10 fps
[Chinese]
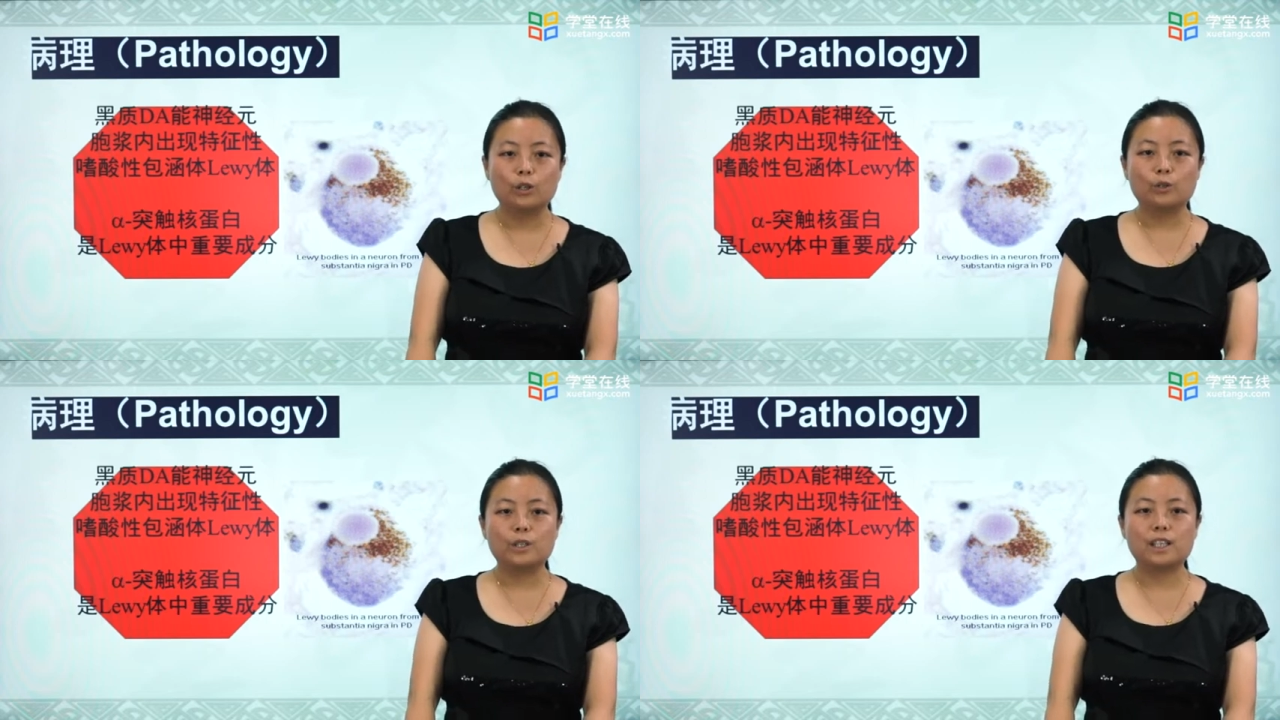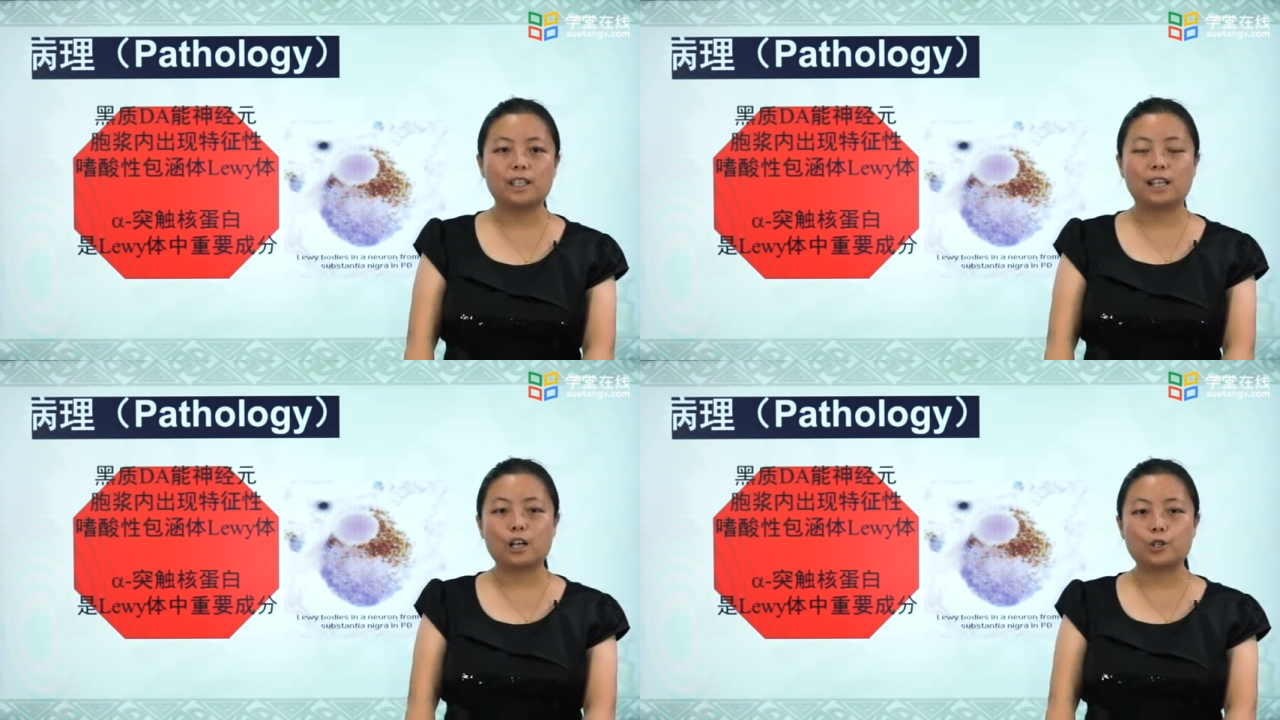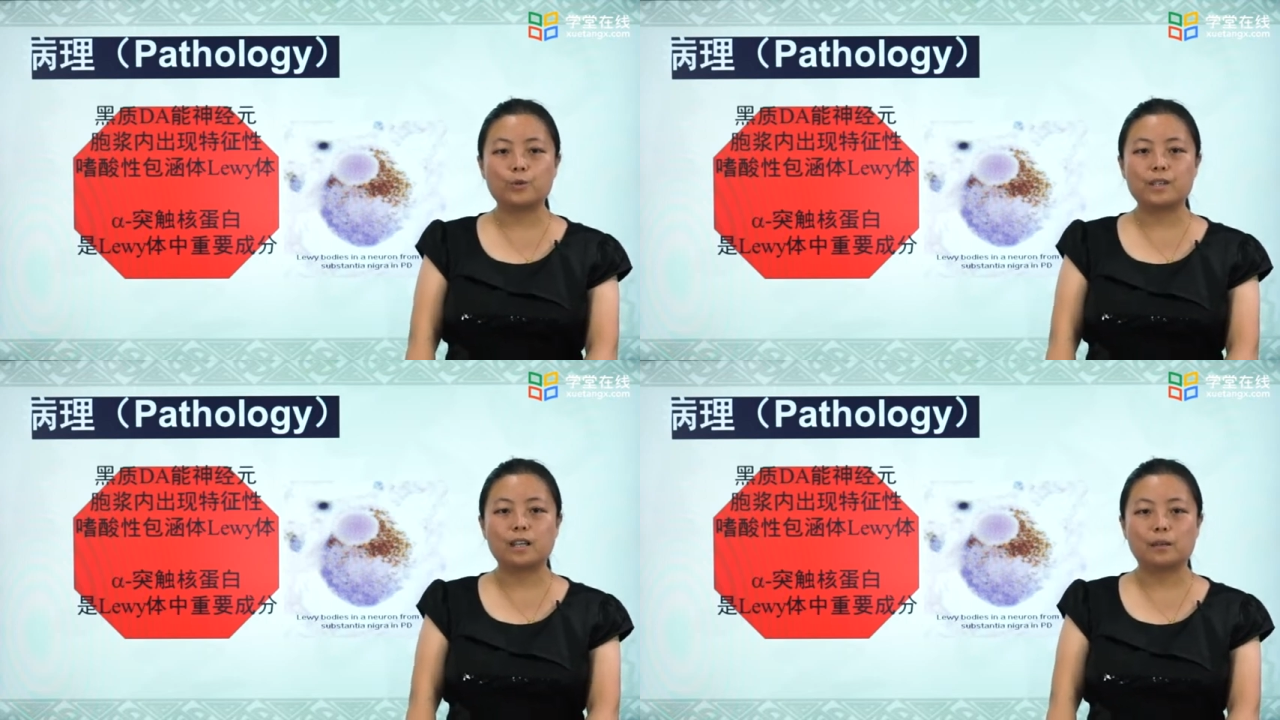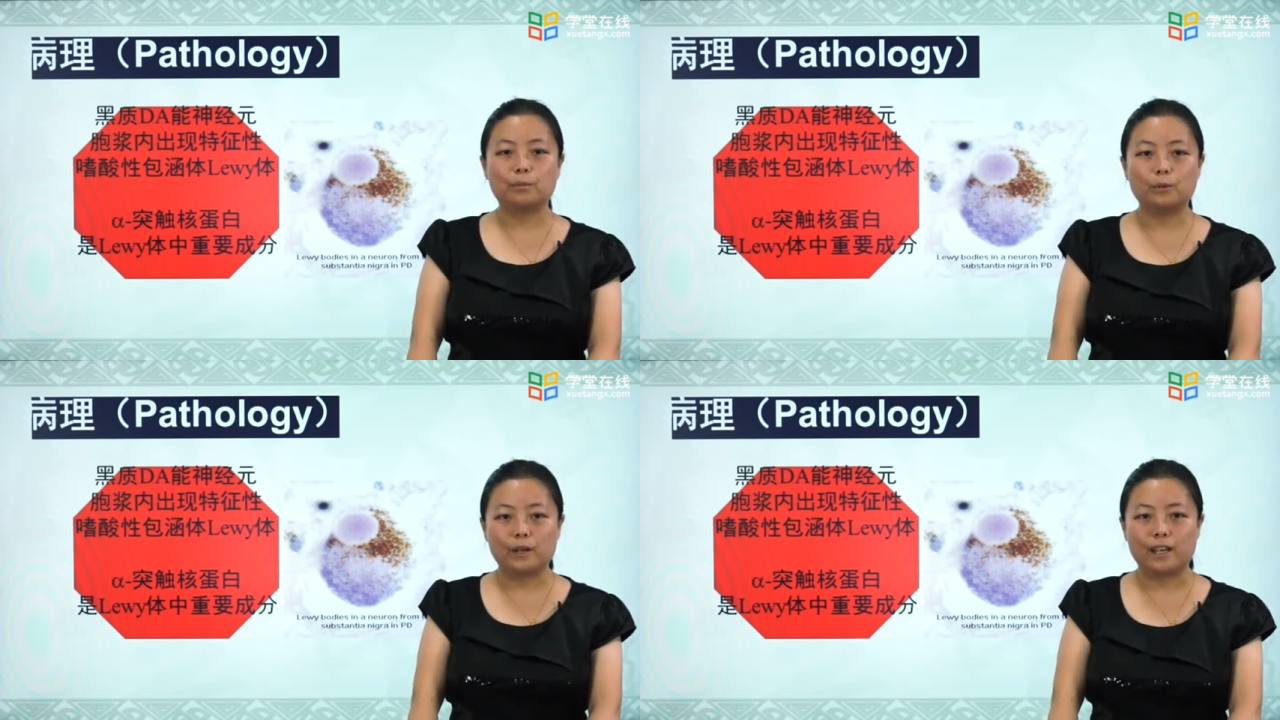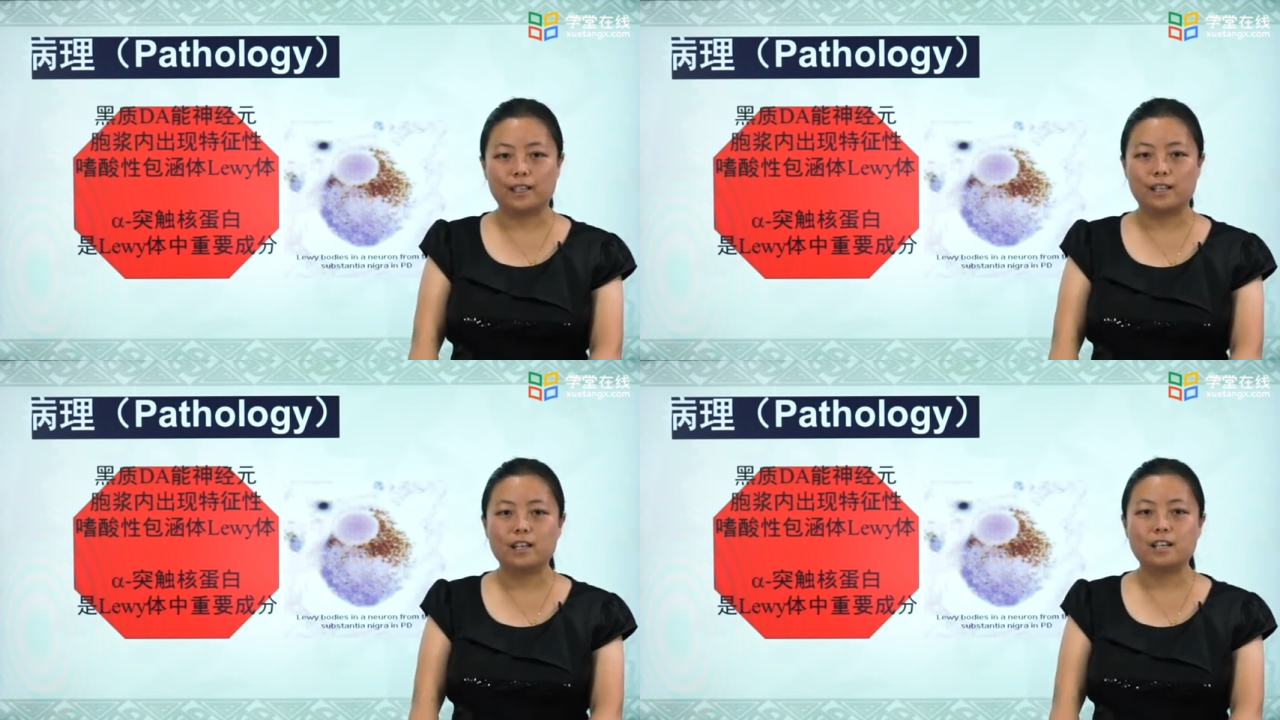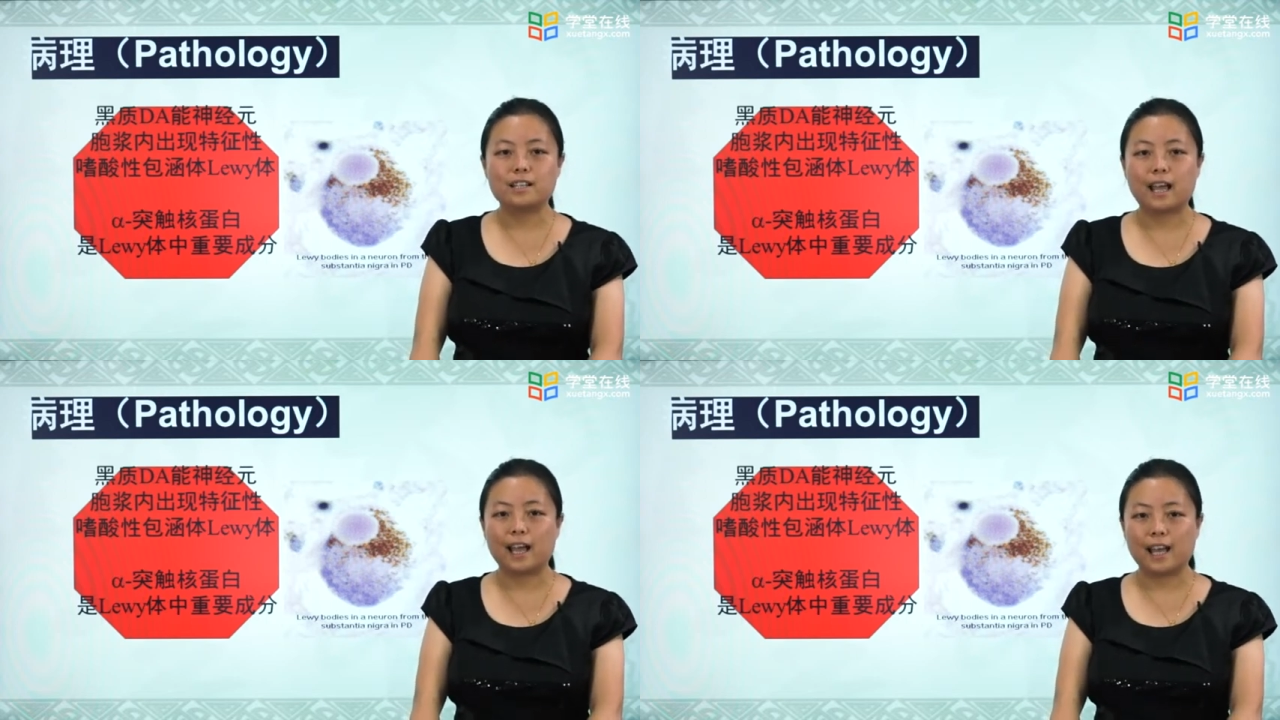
路易体它出现的部位是在